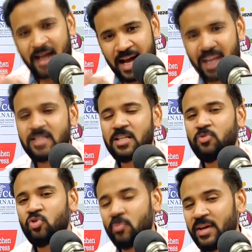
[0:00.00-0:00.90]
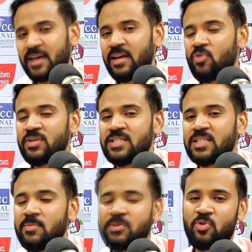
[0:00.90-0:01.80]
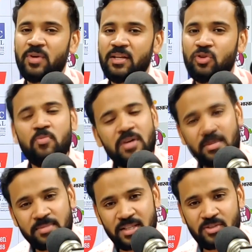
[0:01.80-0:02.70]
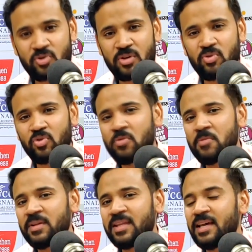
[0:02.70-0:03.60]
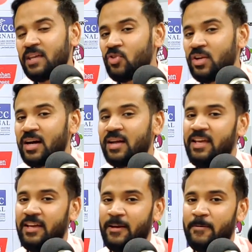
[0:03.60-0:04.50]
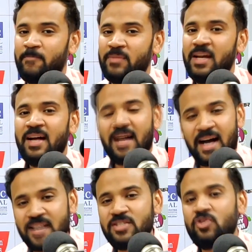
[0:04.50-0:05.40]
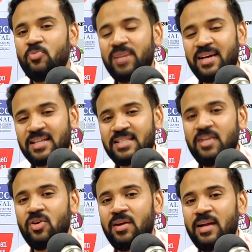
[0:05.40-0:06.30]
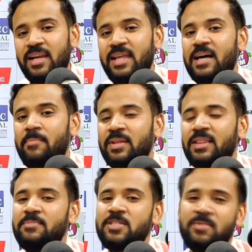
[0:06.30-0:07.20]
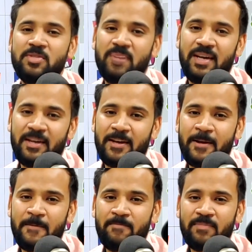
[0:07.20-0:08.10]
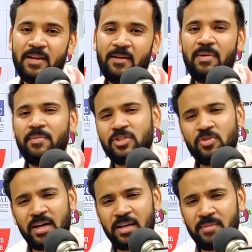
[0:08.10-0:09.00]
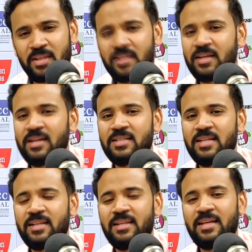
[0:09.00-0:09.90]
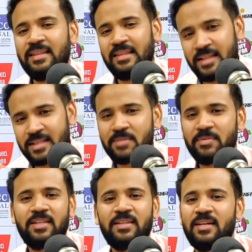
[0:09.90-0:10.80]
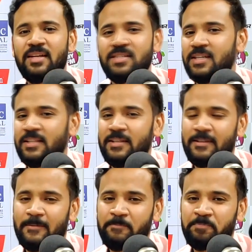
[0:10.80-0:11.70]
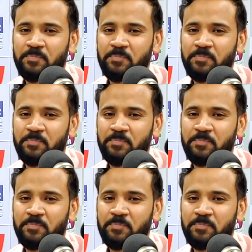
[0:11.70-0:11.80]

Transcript: आज जब तुम्हें गहनों की समझ हो गई तुम काम सीख चुके हो तो तुम्हें पता है कि वो नकली है आज तुम्हें असली और नकली का मतलब समझ में आ गया है मैं बस तुम्हारी मदद करना चाहता था दिल से मदद करना चाहता था